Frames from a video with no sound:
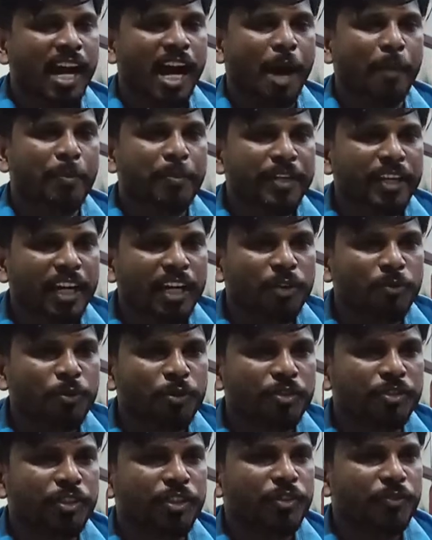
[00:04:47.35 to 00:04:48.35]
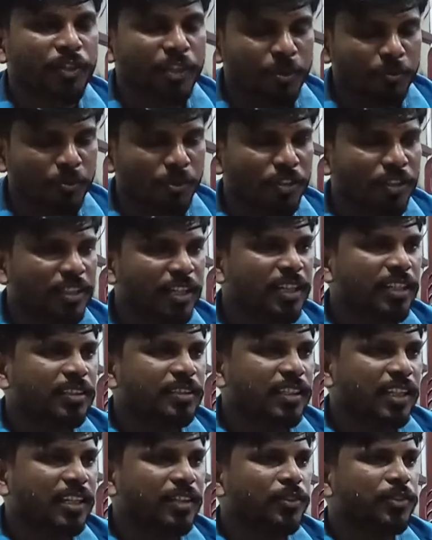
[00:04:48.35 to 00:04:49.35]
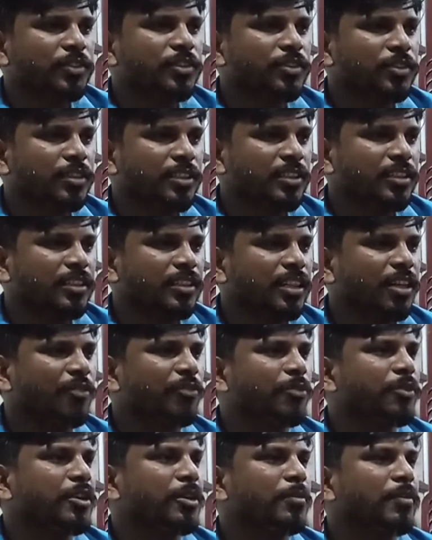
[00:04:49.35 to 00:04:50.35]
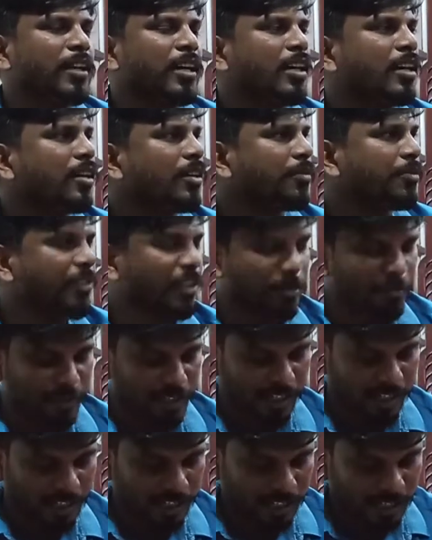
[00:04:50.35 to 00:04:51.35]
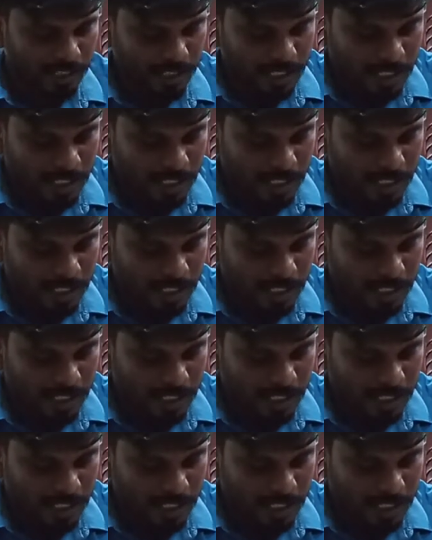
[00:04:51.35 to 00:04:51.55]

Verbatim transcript: அப்படியான ஒருத்தவங்க வரும்பொழுது தான் தனக்கு வந்து ஒரு கம்ஃபர்டபுளாக ஃபீல் பண்ணுறாங்க